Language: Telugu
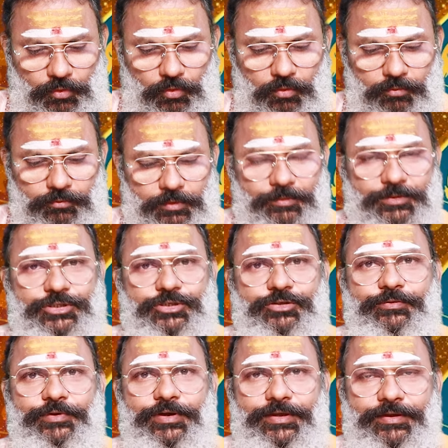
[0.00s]
ఓం నమ
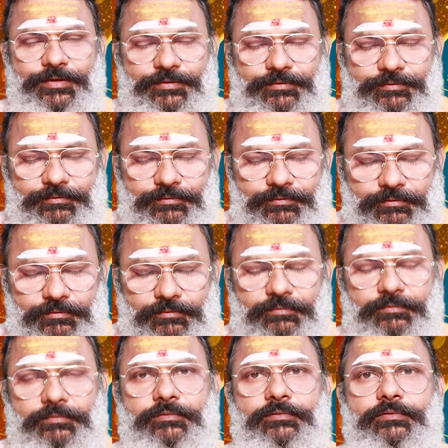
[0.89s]
శివాయ
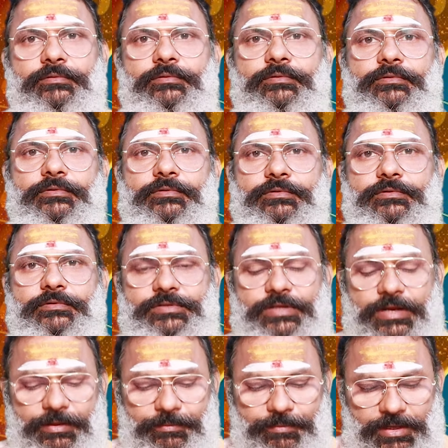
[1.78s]

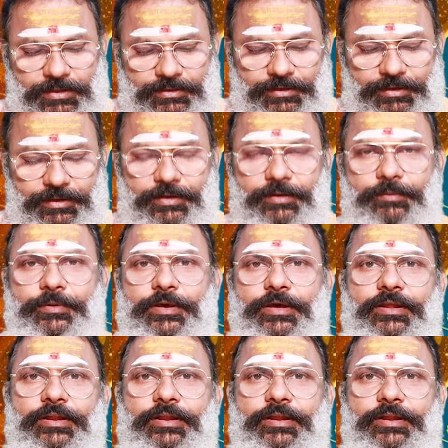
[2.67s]
శ్రీమాత్రే నమ